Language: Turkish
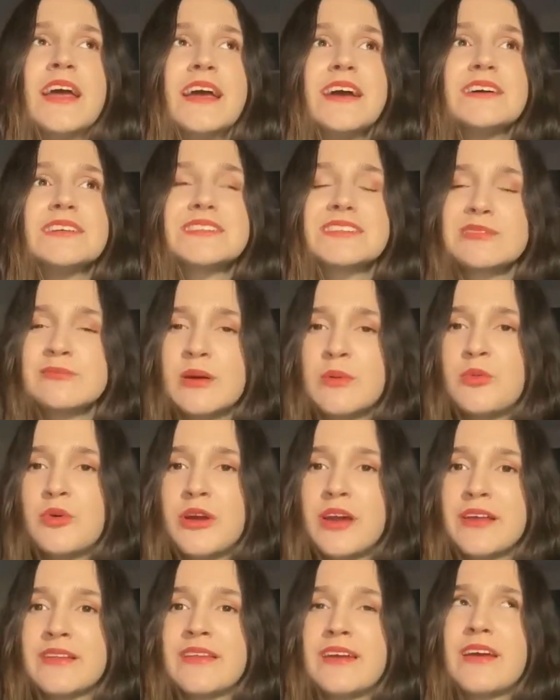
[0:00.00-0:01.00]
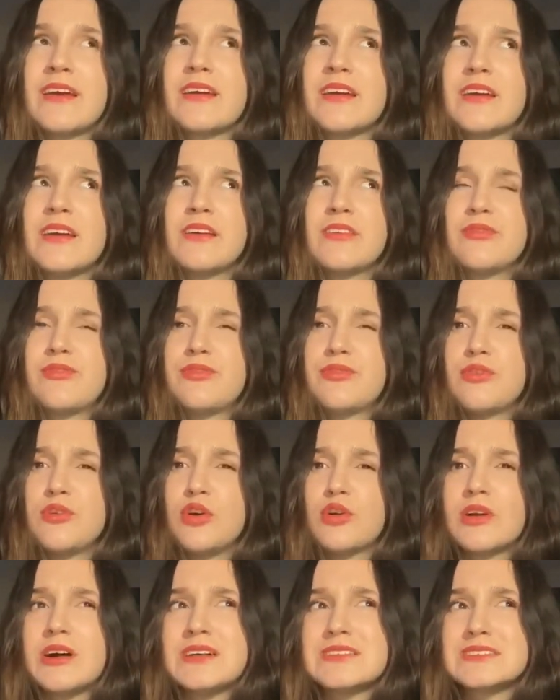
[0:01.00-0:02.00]
Cimabue'de e,
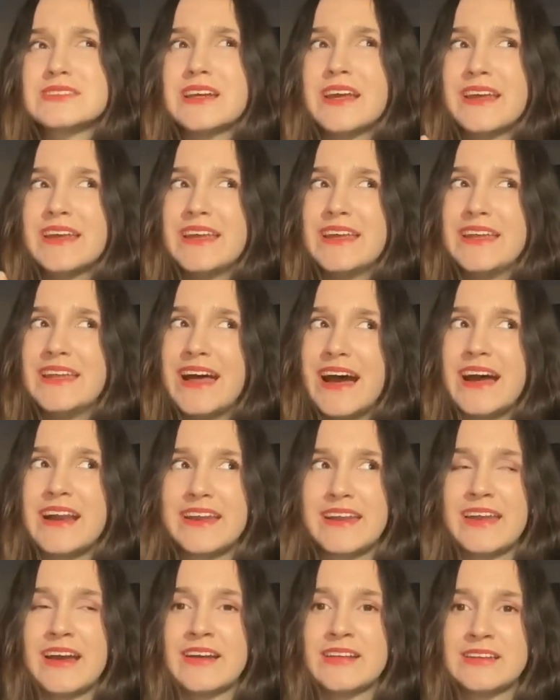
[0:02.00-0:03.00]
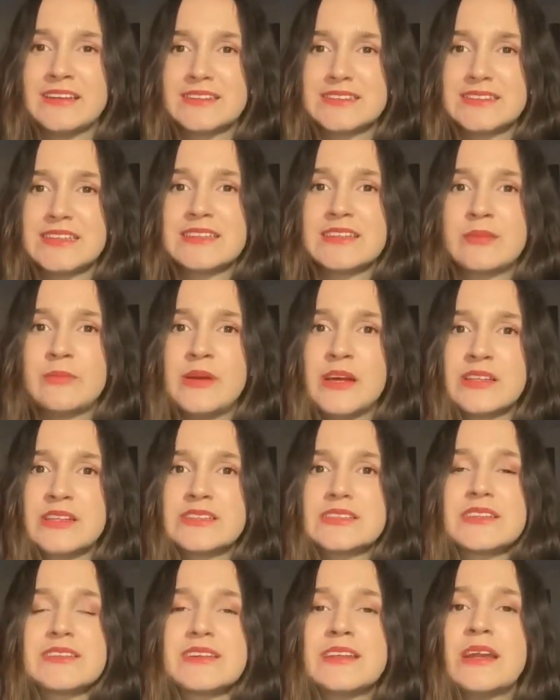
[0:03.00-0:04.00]
Floransa'ya giderken sanırım
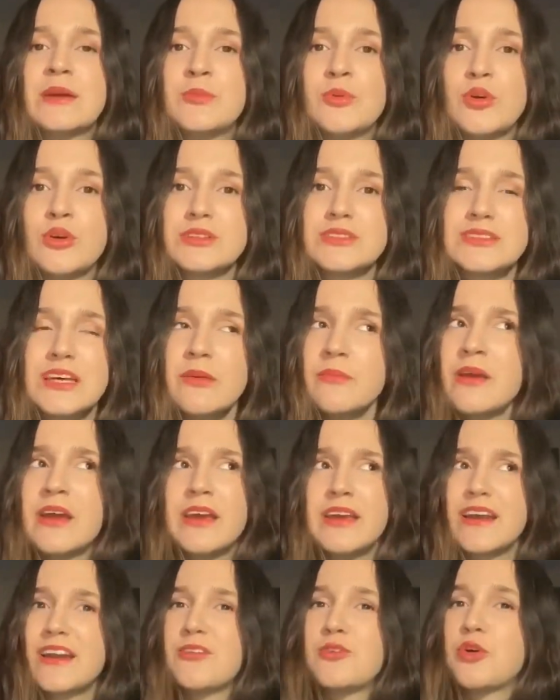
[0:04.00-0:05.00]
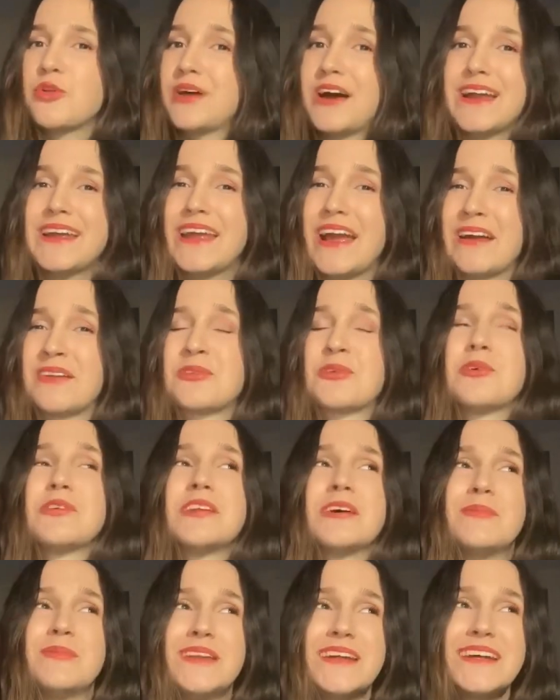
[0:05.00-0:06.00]
yanlış hatırlamıyorsam ya da dönerken de
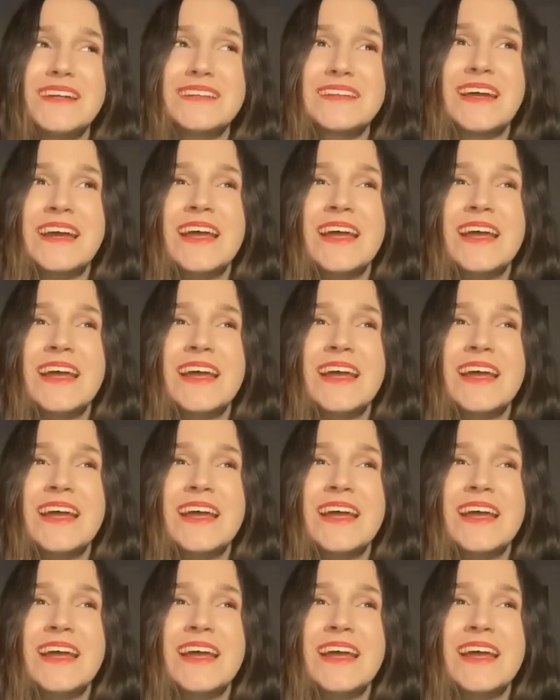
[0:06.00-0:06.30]
olabilir.